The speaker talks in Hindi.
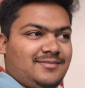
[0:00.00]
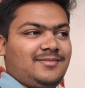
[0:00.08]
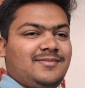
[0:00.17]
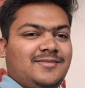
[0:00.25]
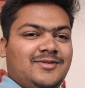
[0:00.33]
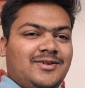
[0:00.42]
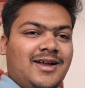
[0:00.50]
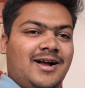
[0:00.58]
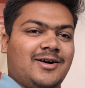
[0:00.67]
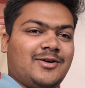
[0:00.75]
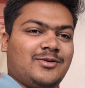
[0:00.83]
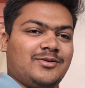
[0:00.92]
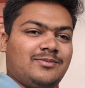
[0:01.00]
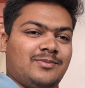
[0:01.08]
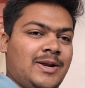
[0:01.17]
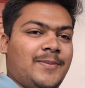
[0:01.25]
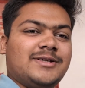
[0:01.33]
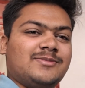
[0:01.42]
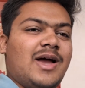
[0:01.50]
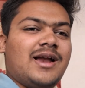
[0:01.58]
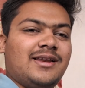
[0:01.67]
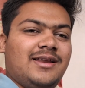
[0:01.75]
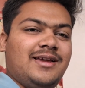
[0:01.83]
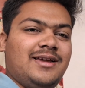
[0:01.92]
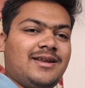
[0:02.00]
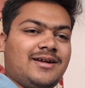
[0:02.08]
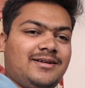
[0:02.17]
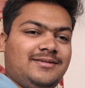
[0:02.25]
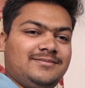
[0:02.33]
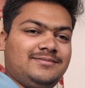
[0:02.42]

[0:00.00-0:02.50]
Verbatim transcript: हम्म तो क्या करूँ मेरे पास बाइक नहीं है ना